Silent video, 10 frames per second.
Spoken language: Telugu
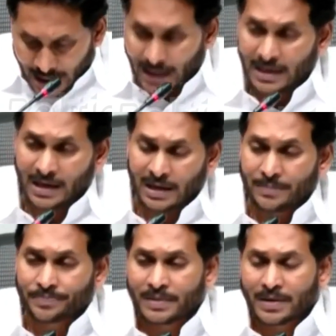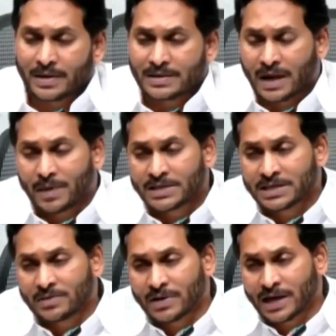లేదా
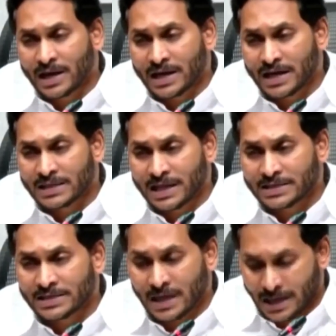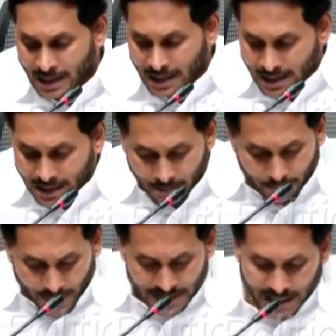సామాజిక వర్గాలకు అందాల్సిన
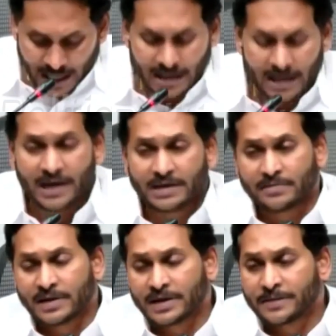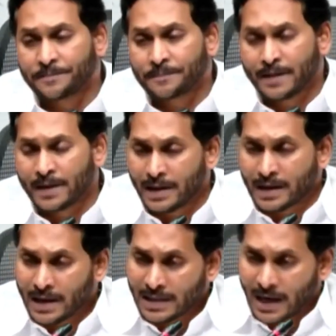పథకాలు కానివ్వండి
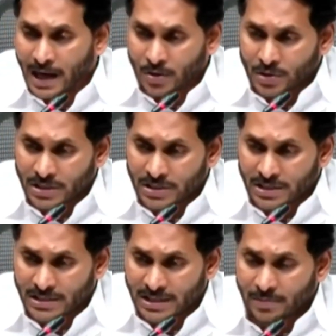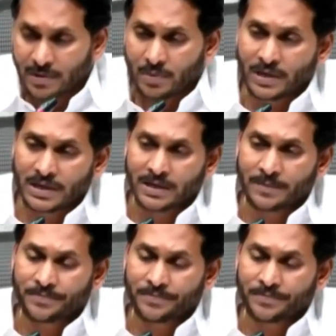లేదా ఆరోగ్యశ్రీ సేవలు వంటి